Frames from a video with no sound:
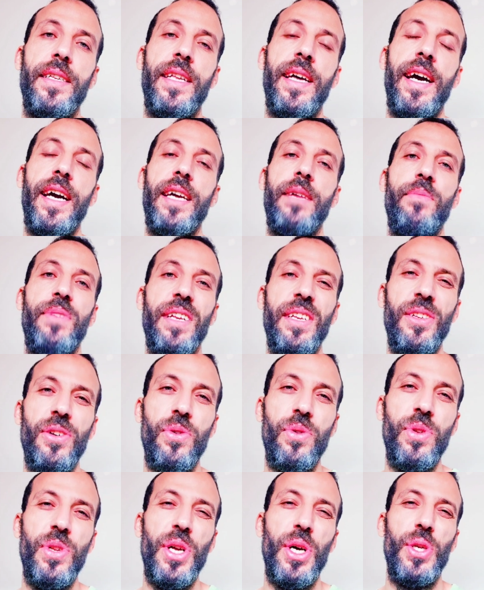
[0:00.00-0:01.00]
دائما
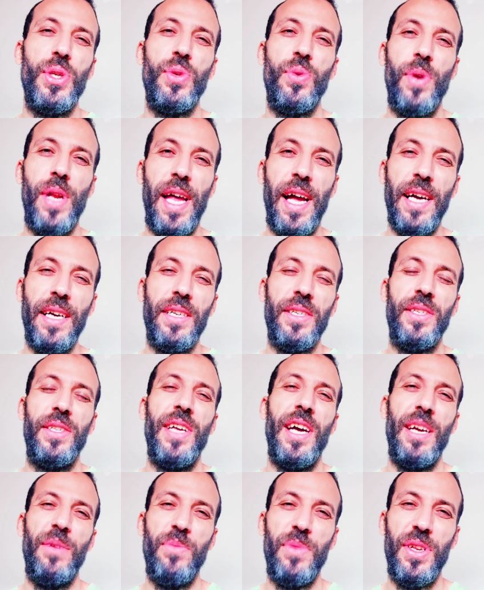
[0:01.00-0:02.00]
عنده النحس والعكس
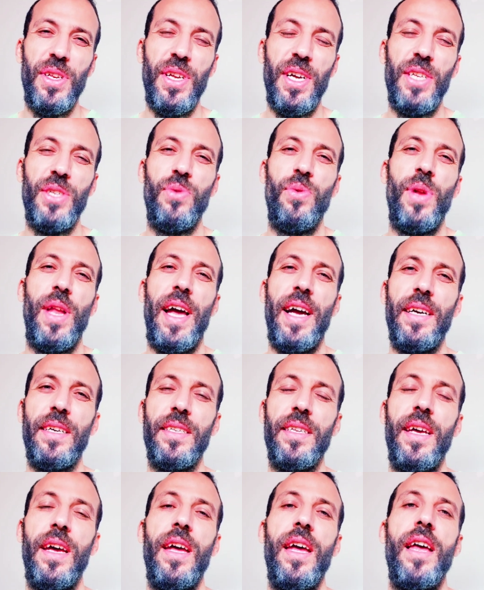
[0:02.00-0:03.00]
دائما النحس
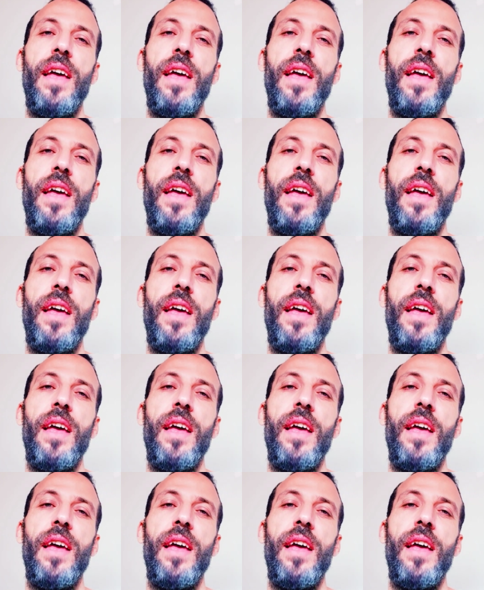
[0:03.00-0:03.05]
والعكس